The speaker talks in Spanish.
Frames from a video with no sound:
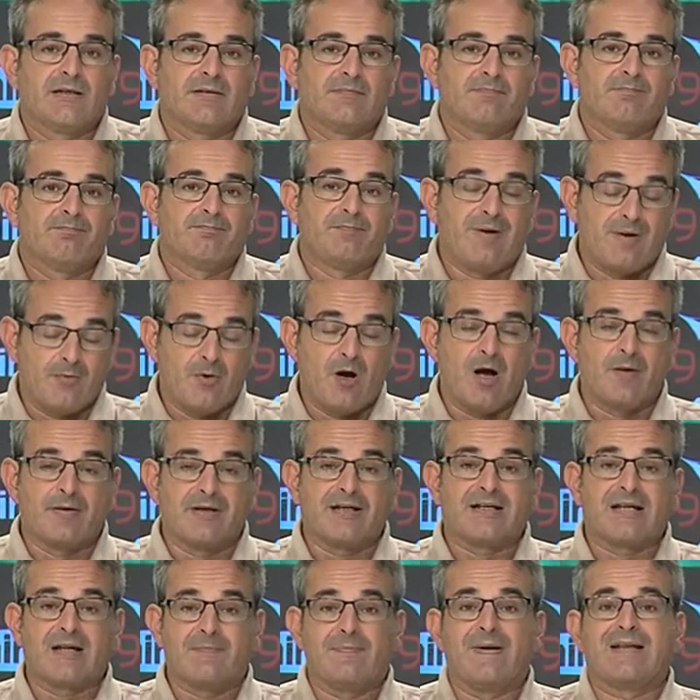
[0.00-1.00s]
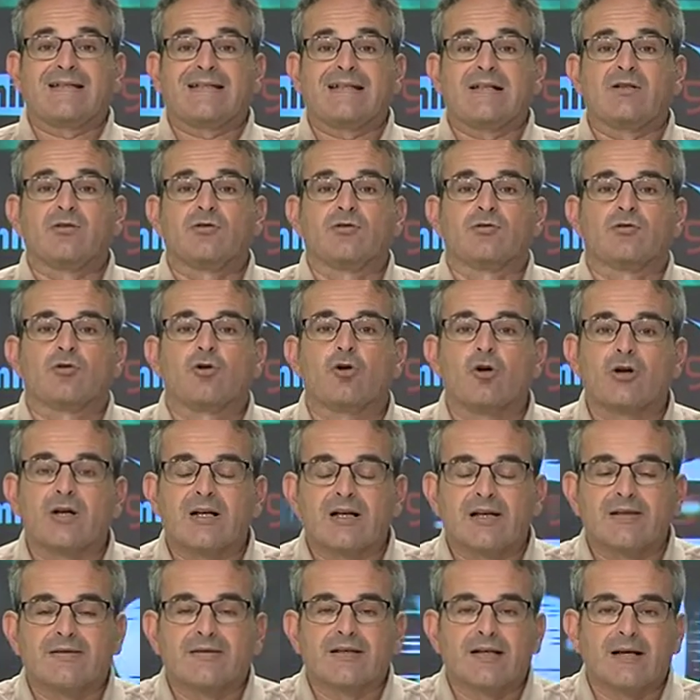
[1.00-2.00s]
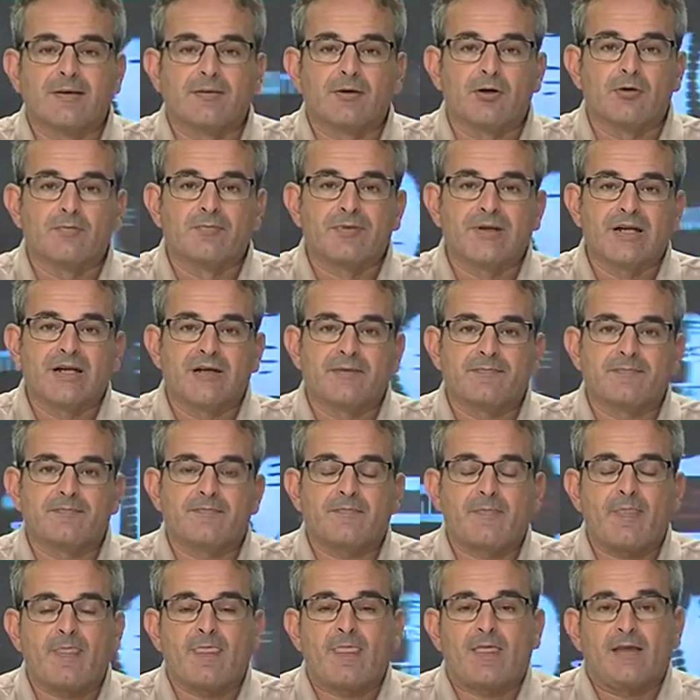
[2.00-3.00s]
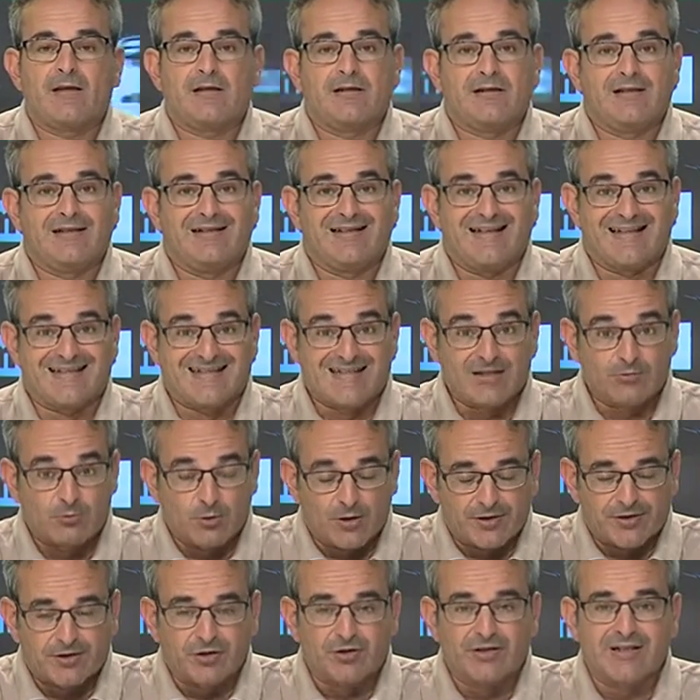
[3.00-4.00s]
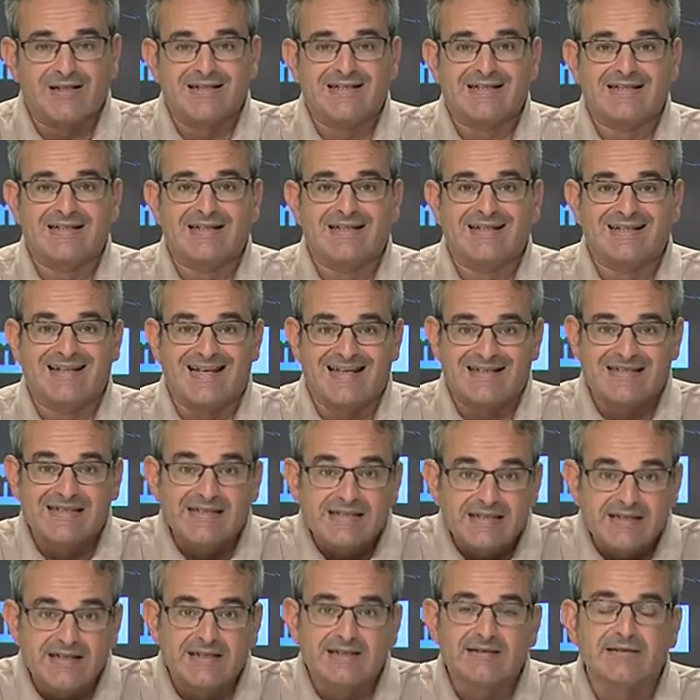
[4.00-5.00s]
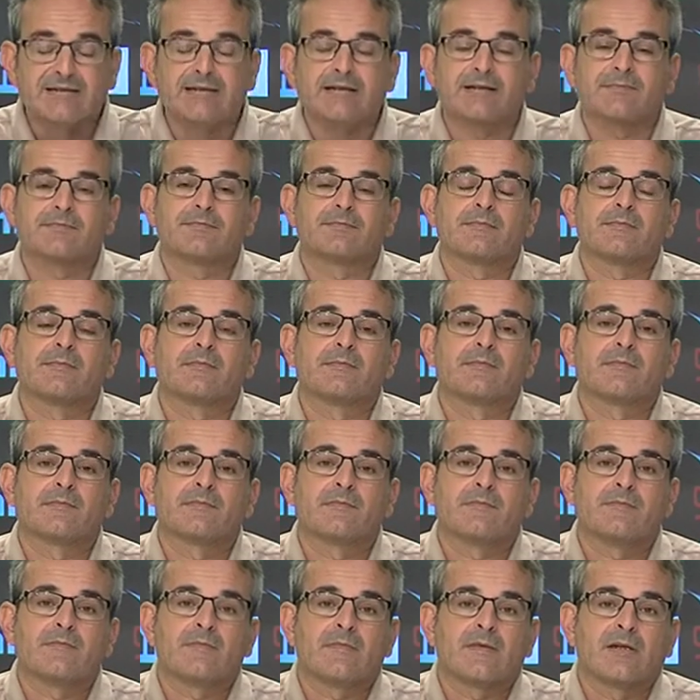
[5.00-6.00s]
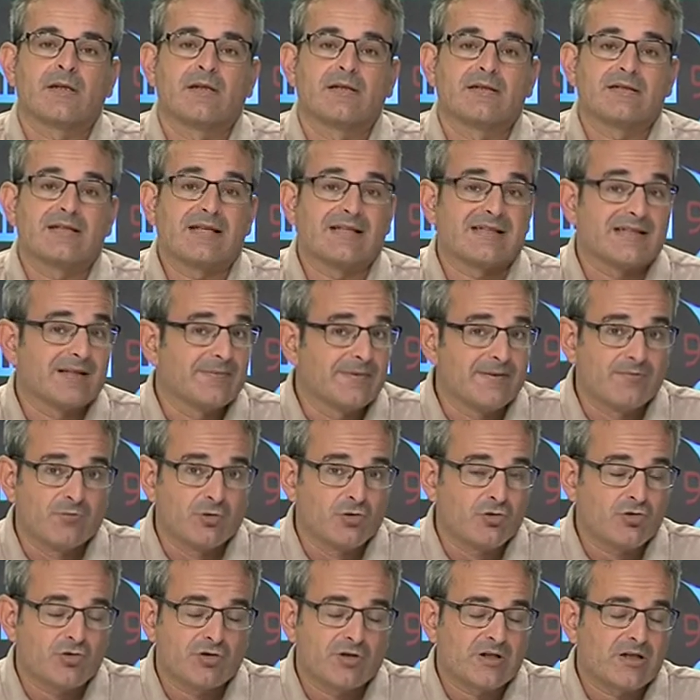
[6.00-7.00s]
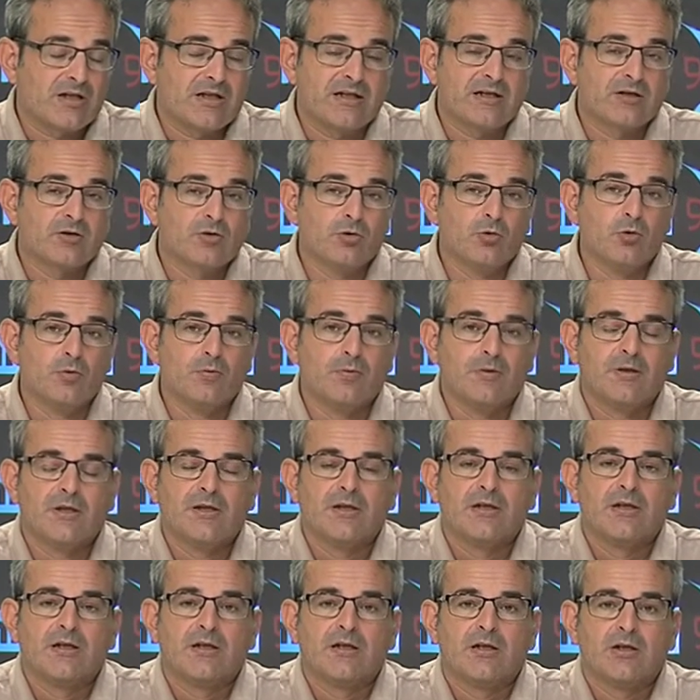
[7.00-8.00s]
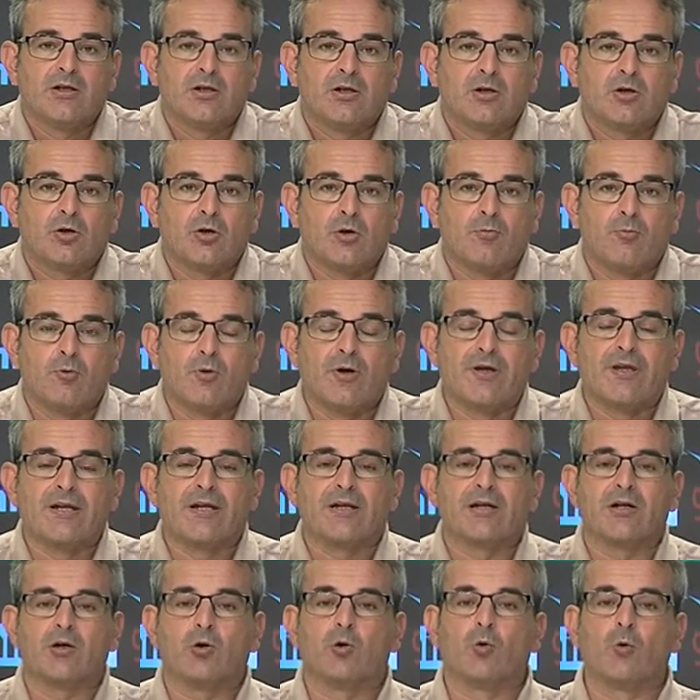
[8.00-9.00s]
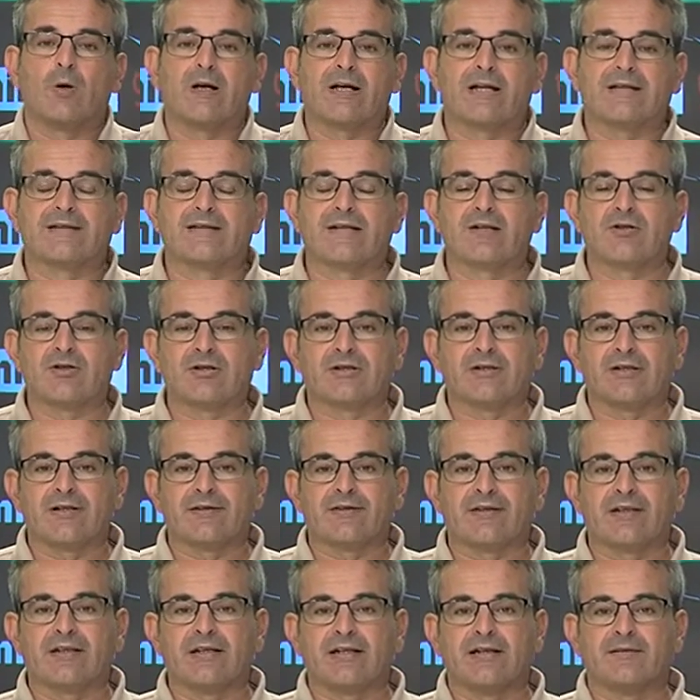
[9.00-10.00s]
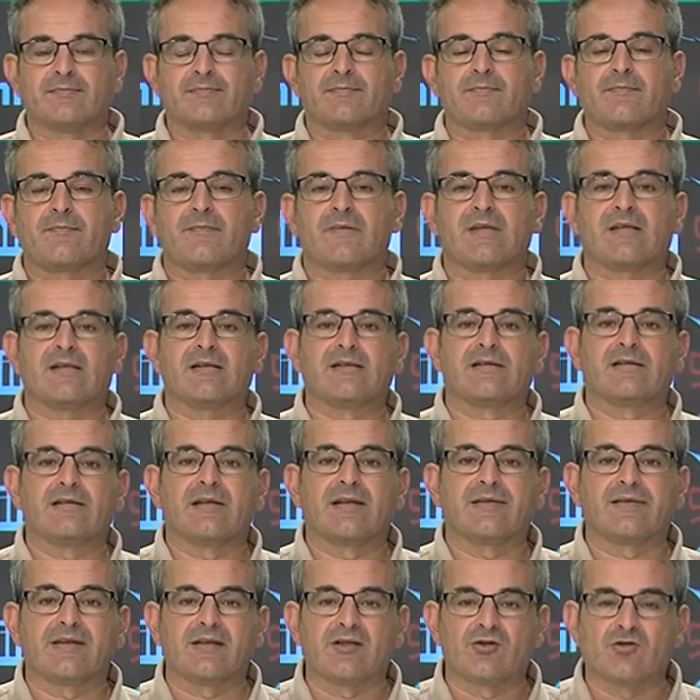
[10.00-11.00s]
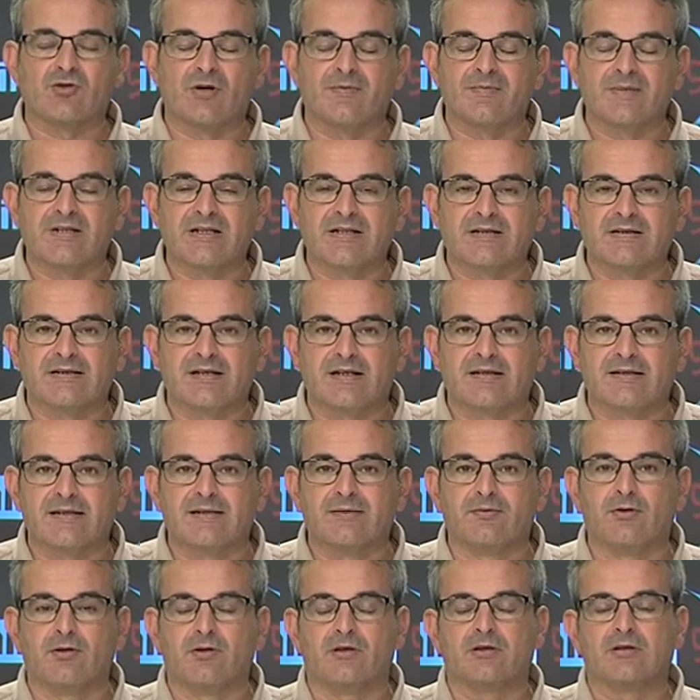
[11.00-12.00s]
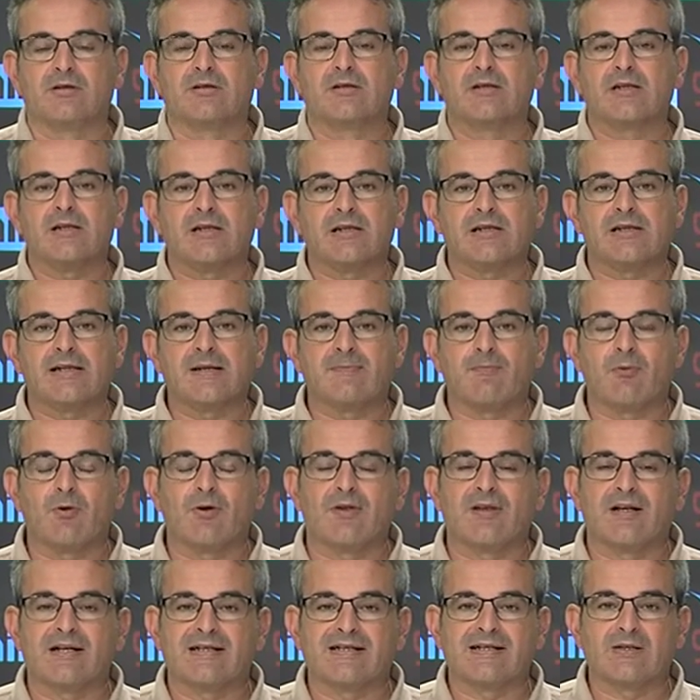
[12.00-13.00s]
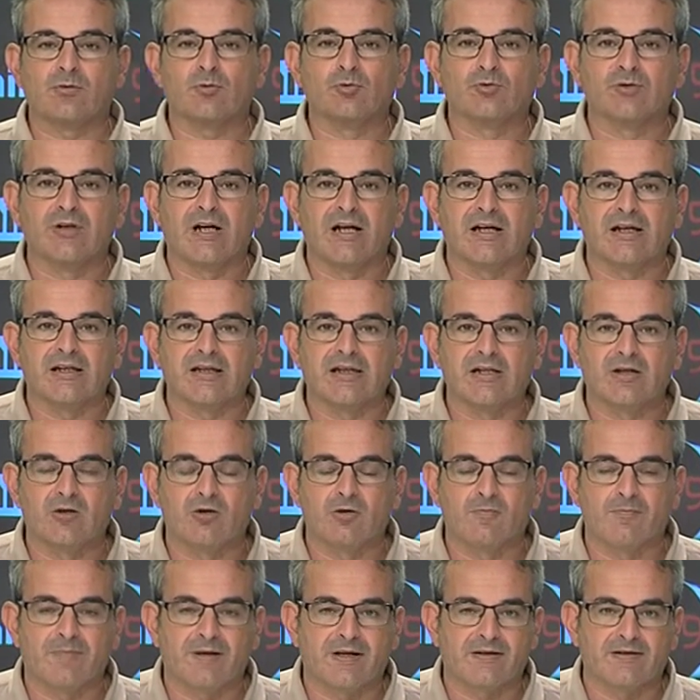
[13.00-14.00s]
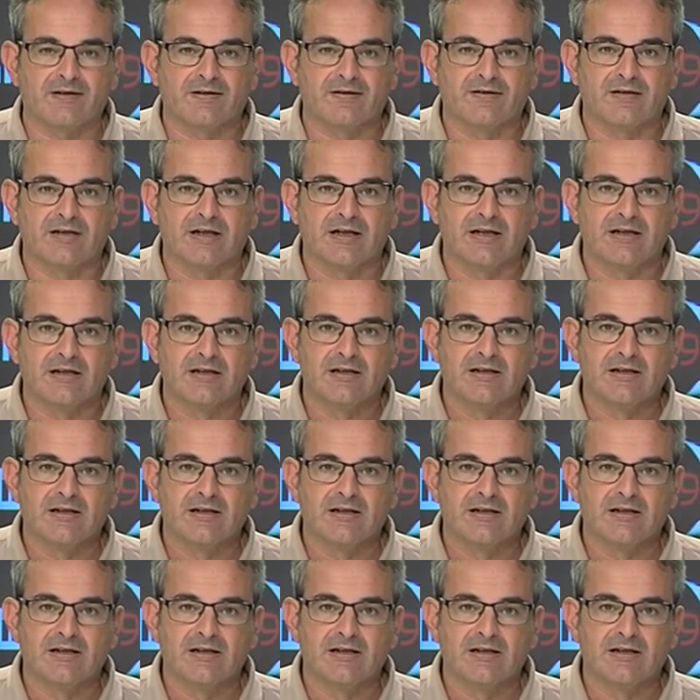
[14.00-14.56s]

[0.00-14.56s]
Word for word: Vamos a ver qué pasa ¿no? con el ECI Jabalompié. La situación es la siguiente. Ya sabemos que el club no puede jugar este año en tercera, descenso administrativo, después de la segunda incomparecencia